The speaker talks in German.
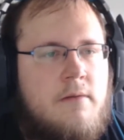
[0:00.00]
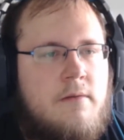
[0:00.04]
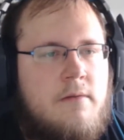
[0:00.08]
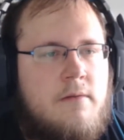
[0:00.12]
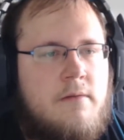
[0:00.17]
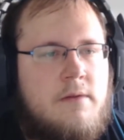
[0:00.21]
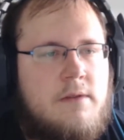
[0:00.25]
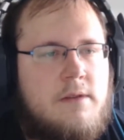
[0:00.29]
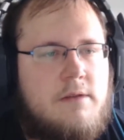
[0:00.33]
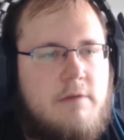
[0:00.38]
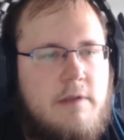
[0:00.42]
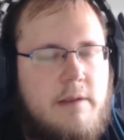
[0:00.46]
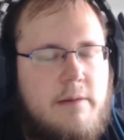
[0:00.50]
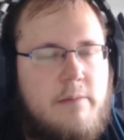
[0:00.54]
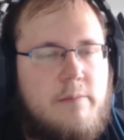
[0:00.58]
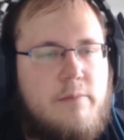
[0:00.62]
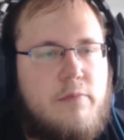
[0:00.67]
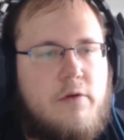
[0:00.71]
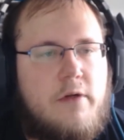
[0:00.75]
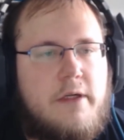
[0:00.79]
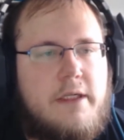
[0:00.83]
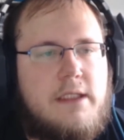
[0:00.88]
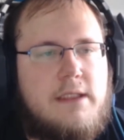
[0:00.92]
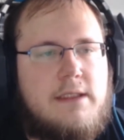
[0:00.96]

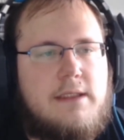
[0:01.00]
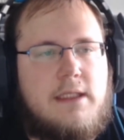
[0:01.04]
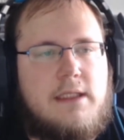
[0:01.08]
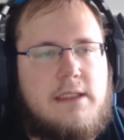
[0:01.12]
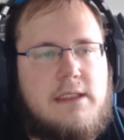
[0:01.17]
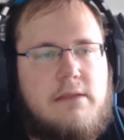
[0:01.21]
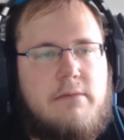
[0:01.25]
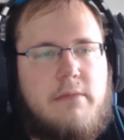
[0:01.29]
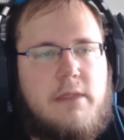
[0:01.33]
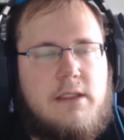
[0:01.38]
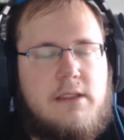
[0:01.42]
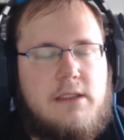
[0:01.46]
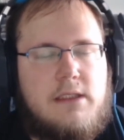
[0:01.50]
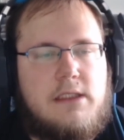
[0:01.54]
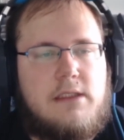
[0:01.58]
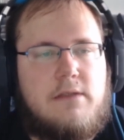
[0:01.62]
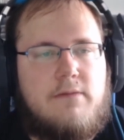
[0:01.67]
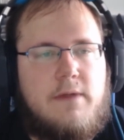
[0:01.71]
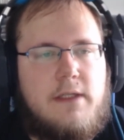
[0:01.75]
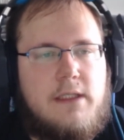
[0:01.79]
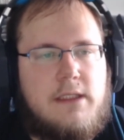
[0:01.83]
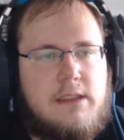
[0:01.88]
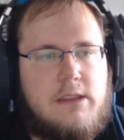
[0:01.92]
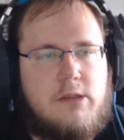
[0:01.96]
Streaming-Projekt. Das sind meine
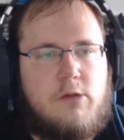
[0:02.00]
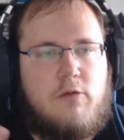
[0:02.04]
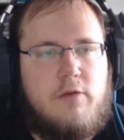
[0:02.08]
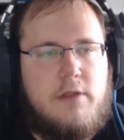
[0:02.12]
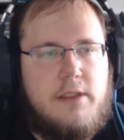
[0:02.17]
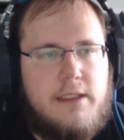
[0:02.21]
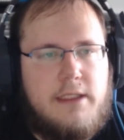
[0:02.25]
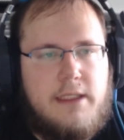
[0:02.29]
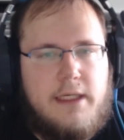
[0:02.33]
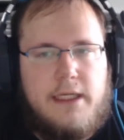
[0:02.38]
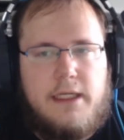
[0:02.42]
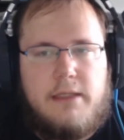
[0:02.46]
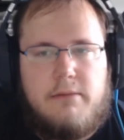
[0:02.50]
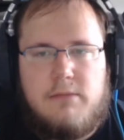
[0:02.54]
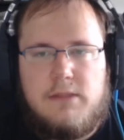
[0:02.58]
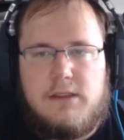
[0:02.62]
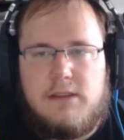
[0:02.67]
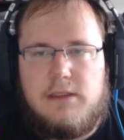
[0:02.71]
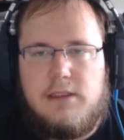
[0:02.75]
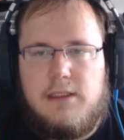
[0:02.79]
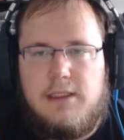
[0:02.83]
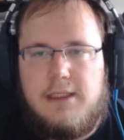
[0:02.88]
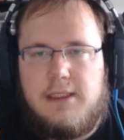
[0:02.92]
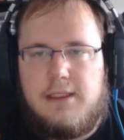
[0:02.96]
zwei Story-Games,
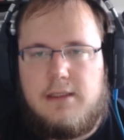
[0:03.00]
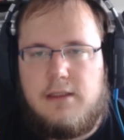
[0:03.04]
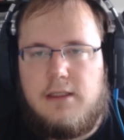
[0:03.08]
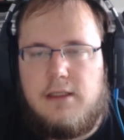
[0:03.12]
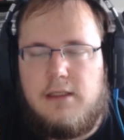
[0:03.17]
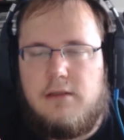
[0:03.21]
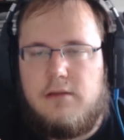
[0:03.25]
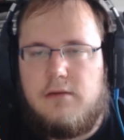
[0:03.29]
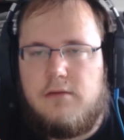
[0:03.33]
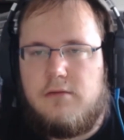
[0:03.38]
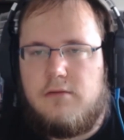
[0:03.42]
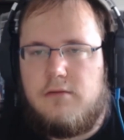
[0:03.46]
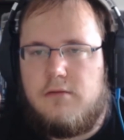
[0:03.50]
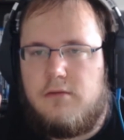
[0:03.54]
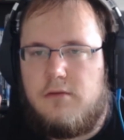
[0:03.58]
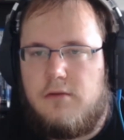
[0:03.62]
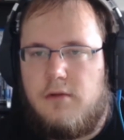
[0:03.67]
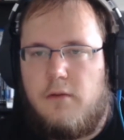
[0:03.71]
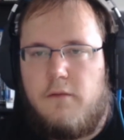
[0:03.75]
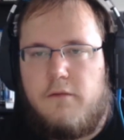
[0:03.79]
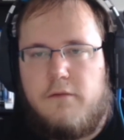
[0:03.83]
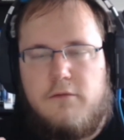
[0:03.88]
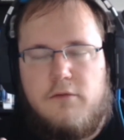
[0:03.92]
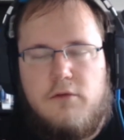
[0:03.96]
die ich gerade
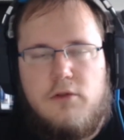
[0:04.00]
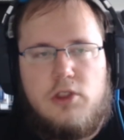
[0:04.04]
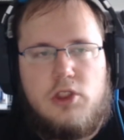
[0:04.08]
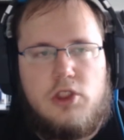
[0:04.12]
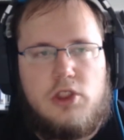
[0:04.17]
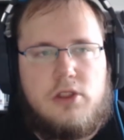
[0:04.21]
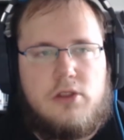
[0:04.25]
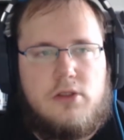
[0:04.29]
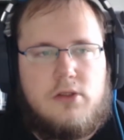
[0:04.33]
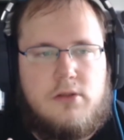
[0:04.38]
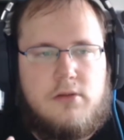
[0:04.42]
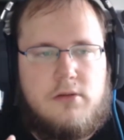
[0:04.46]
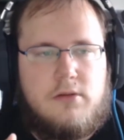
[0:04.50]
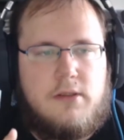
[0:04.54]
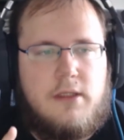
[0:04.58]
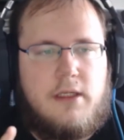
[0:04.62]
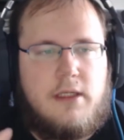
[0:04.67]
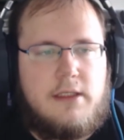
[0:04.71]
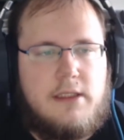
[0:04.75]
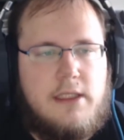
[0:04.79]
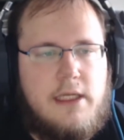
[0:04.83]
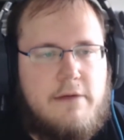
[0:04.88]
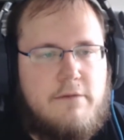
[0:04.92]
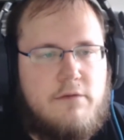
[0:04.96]
auf Twitch
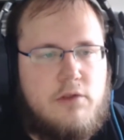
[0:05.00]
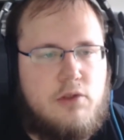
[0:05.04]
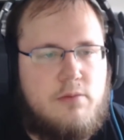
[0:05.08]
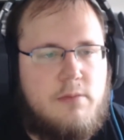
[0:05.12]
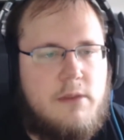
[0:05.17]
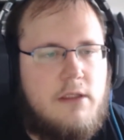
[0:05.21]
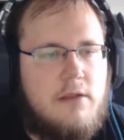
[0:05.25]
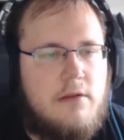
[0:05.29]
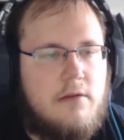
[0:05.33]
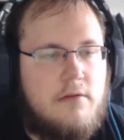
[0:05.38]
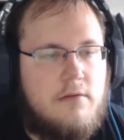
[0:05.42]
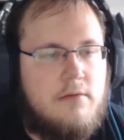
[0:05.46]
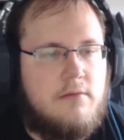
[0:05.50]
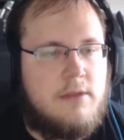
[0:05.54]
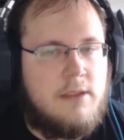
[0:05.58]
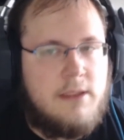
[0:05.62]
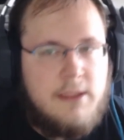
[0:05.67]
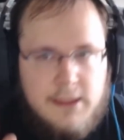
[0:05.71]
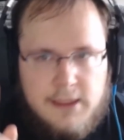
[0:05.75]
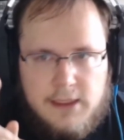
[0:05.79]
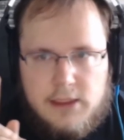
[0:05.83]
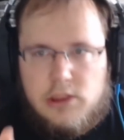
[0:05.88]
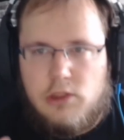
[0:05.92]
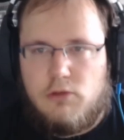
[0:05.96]
aktiv spiele.
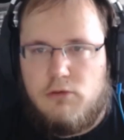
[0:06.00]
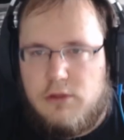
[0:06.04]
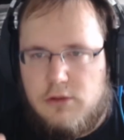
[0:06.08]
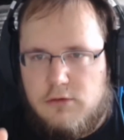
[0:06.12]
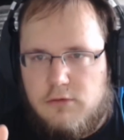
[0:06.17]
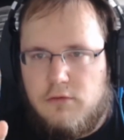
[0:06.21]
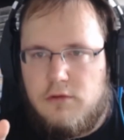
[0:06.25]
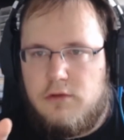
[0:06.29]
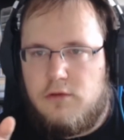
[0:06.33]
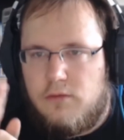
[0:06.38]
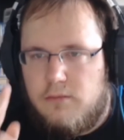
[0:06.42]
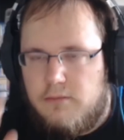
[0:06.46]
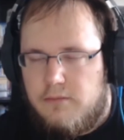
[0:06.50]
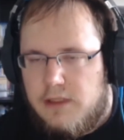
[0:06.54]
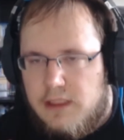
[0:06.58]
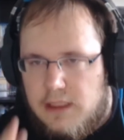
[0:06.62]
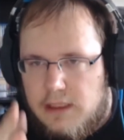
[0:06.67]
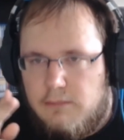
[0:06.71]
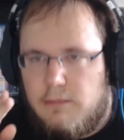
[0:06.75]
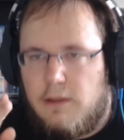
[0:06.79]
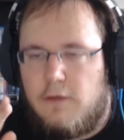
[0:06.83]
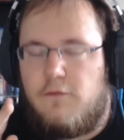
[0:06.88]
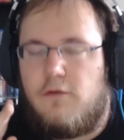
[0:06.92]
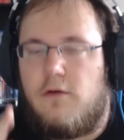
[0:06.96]
Schaut dort unbedingt
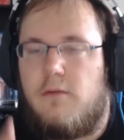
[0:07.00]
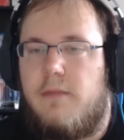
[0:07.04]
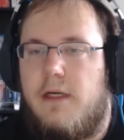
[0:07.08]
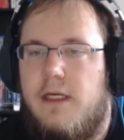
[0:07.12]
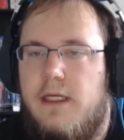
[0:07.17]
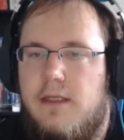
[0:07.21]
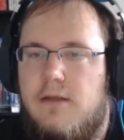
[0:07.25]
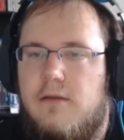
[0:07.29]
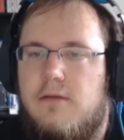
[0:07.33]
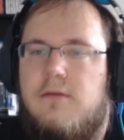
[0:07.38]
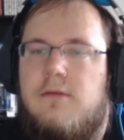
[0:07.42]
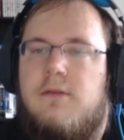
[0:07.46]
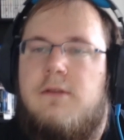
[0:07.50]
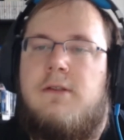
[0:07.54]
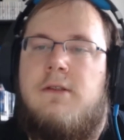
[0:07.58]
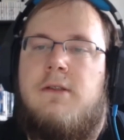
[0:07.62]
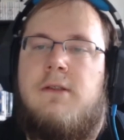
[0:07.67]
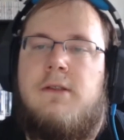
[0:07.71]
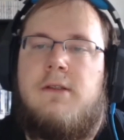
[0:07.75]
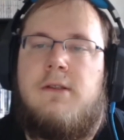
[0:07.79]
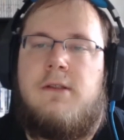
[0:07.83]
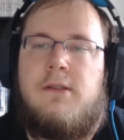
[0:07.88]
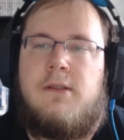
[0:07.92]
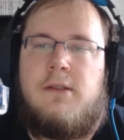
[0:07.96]
mal vorbei.
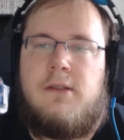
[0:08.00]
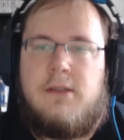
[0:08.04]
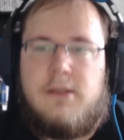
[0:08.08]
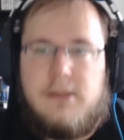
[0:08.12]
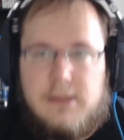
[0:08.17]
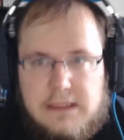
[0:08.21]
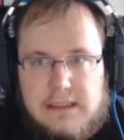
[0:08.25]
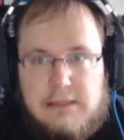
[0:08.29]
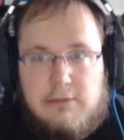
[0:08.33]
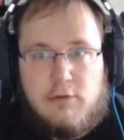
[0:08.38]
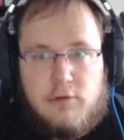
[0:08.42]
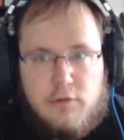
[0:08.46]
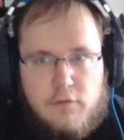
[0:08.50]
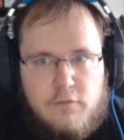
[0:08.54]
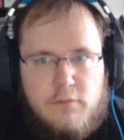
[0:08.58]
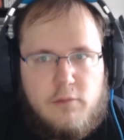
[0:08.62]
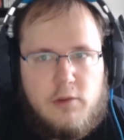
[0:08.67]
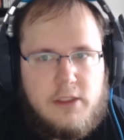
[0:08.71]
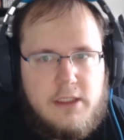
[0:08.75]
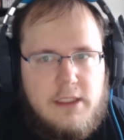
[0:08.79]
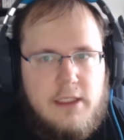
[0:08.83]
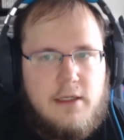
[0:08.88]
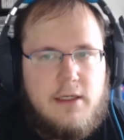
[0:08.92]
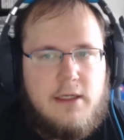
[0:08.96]
Secret of
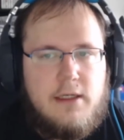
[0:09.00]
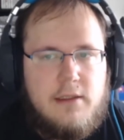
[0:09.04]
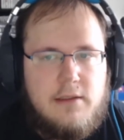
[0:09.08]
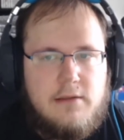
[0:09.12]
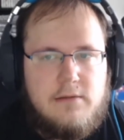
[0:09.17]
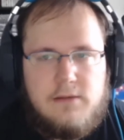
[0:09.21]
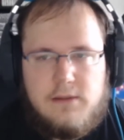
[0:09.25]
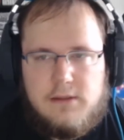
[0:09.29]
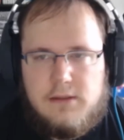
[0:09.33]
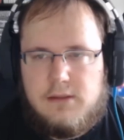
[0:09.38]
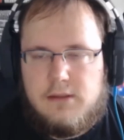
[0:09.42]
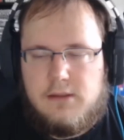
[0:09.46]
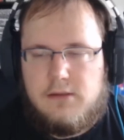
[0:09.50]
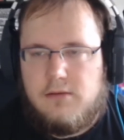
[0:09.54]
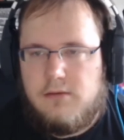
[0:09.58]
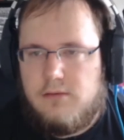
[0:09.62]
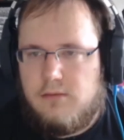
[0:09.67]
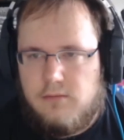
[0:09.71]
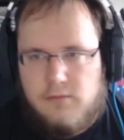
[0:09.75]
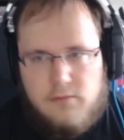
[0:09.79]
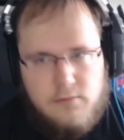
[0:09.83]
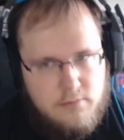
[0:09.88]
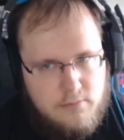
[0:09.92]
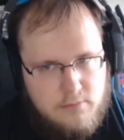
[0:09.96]
Monkey Island
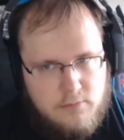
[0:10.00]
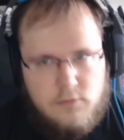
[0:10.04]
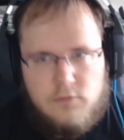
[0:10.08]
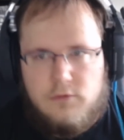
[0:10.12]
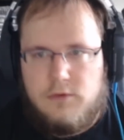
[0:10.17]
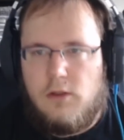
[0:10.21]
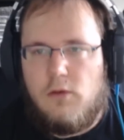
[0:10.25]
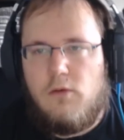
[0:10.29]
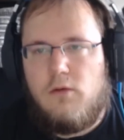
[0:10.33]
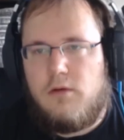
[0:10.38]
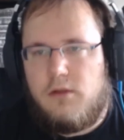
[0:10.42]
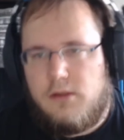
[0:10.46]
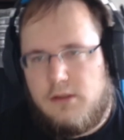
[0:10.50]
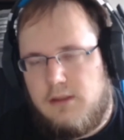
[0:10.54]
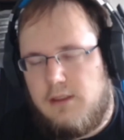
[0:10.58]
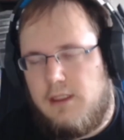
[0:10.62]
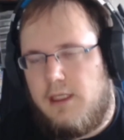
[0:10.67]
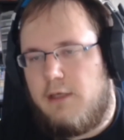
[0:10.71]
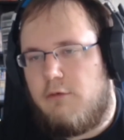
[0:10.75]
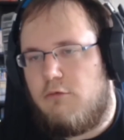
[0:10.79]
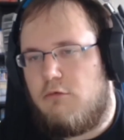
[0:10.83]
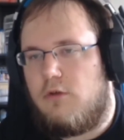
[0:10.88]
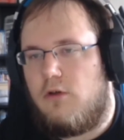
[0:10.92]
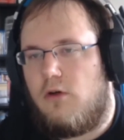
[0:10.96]
und auch
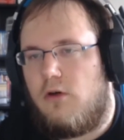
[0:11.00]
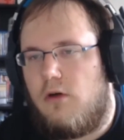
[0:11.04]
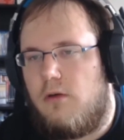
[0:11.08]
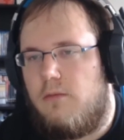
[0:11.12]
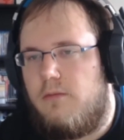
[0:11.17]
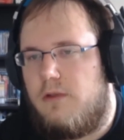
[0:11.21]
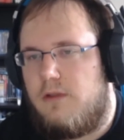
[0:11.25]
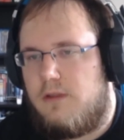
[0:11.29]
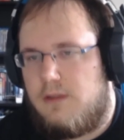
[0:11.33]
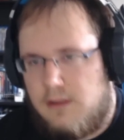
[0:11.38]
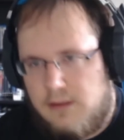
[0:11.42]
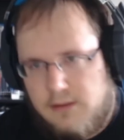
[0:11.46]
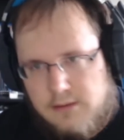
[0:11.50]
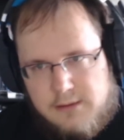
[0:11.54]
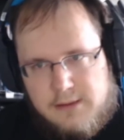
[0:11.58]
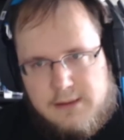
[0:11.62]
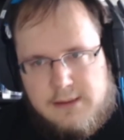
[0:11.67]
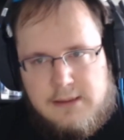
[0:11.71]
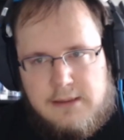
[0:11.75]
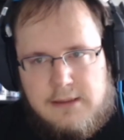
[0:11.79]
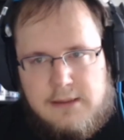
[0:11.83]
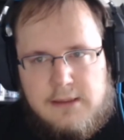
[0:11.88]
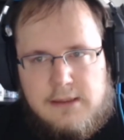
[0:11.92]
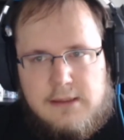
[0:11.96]
Lego der Hobbit
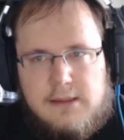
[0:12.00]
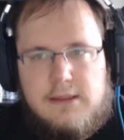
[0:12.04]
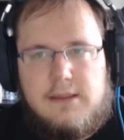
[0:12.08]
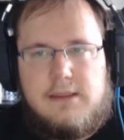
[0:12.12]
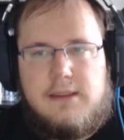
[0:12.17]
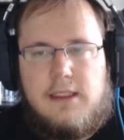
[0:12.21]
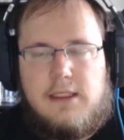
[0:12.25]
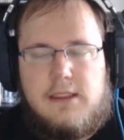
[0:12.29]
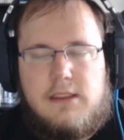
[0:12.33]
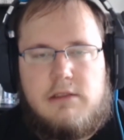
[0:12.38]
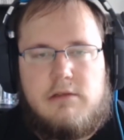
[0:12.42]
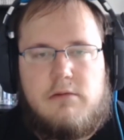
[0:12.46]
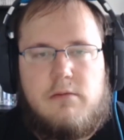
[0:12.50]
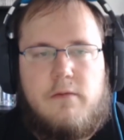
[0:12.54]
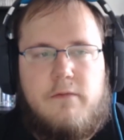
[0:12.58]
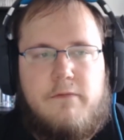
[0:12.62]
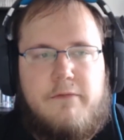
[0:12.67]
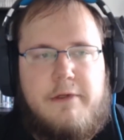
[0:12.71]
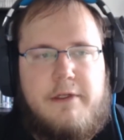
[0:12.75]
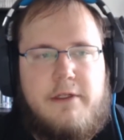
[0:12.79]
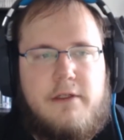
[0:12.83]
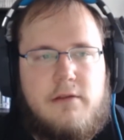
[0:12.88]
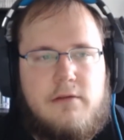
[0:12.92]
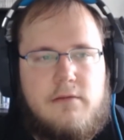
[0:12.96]
sehr zu
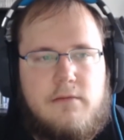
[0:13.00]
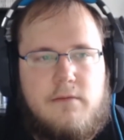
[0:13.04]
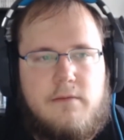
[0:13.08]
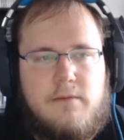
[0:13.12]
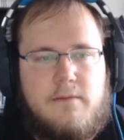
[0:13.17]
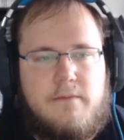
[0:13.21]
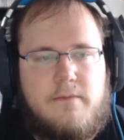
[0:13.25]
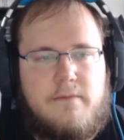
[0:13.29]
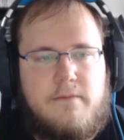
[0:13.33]
empfehlen.